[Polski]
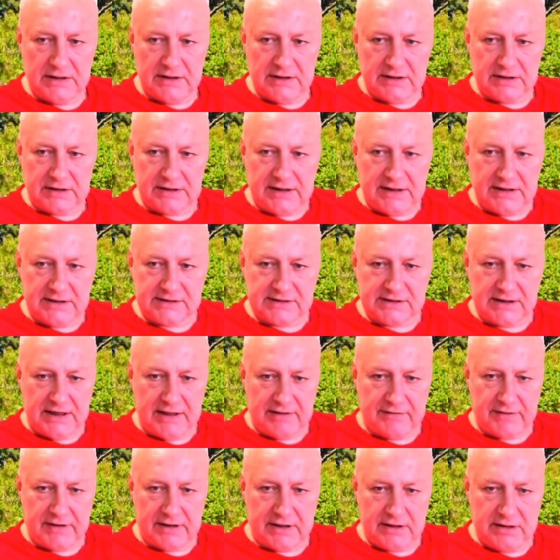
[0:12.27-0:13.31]
Ten z
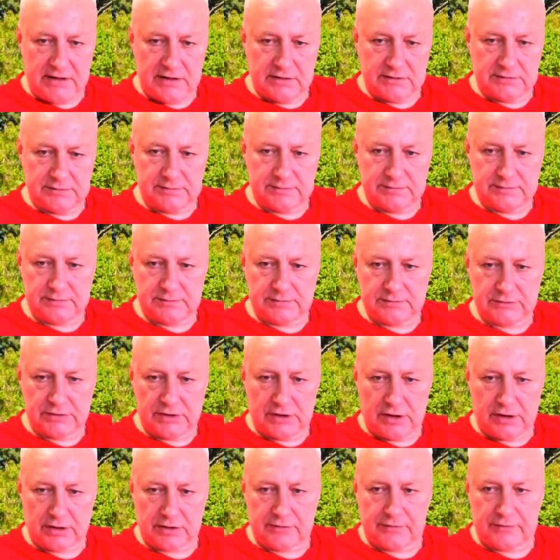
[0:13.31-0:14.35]
lewej
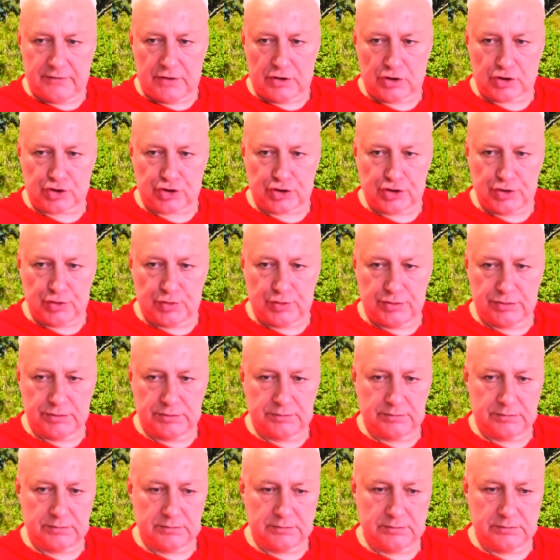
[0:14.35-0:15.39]
otworzył
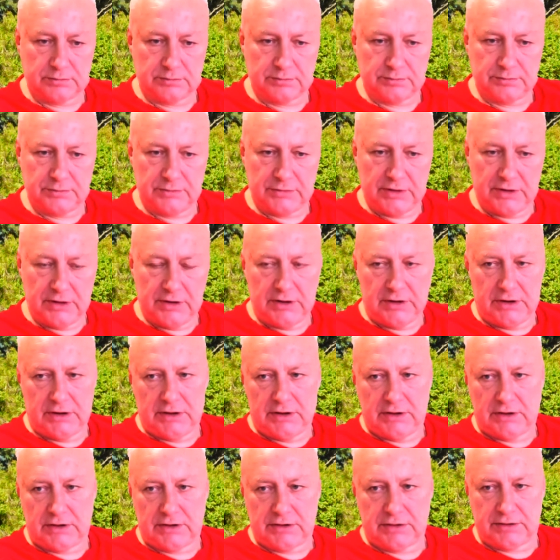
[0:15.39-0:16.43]

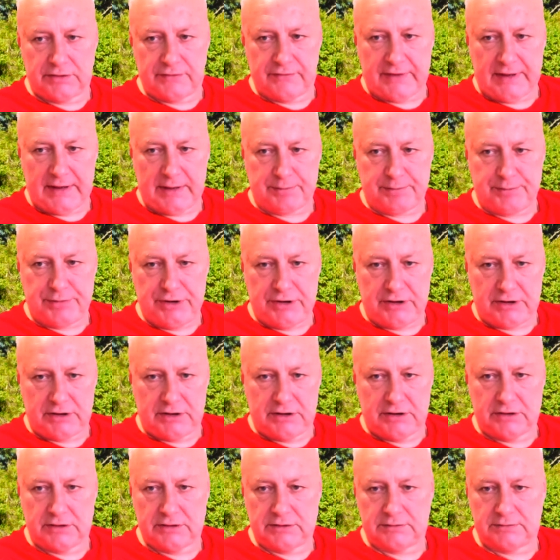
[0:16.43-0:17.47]
dwa pik.
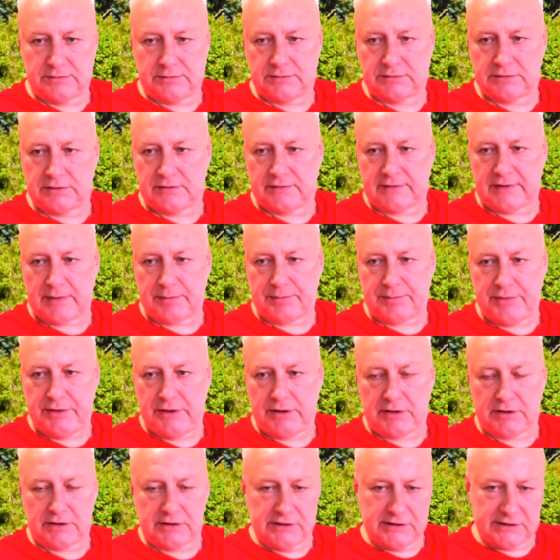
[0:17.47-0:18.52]
Dwa pik
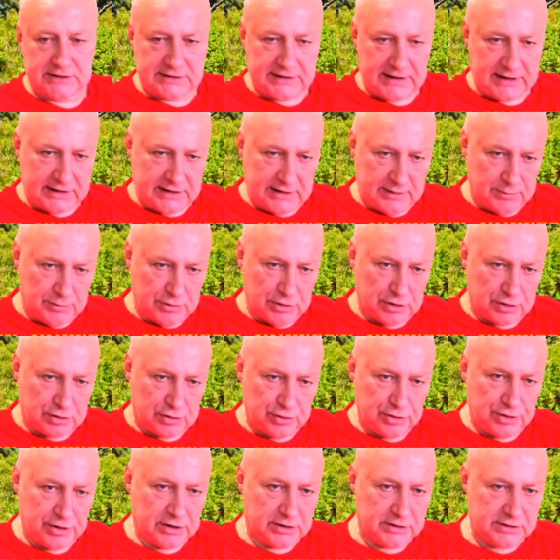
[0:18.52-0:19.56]
to jest takie
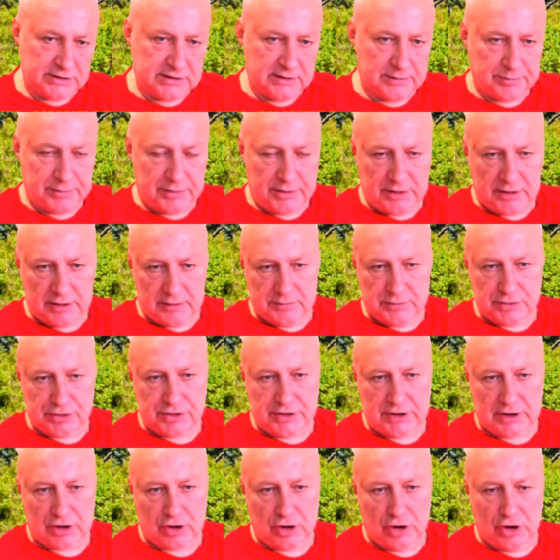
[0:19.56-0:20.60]
blokujące, powinno być na
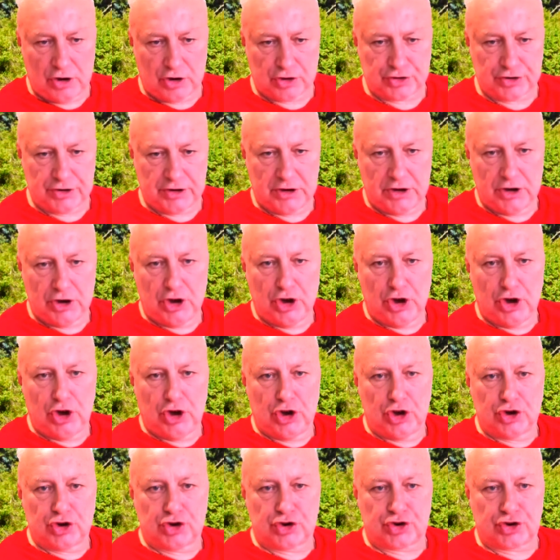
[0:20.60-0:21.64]
kolorze
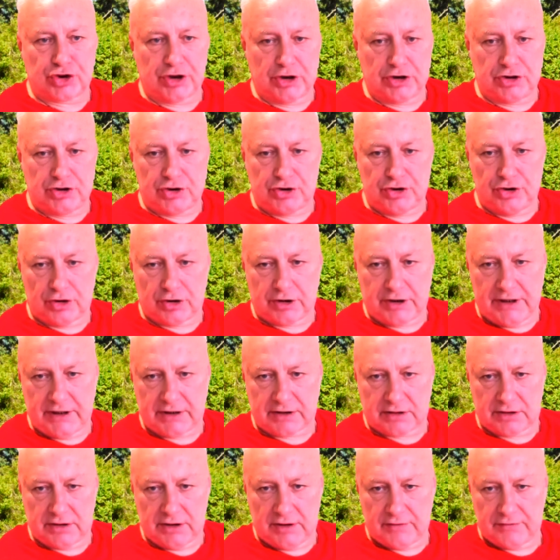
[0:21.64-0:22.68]

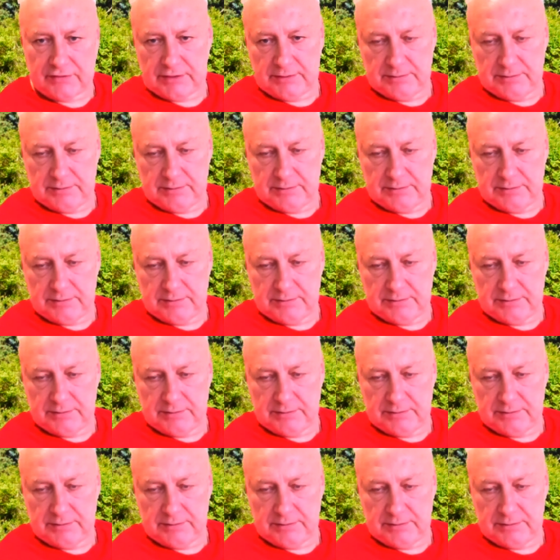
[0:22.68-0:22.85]
sześciokartowym.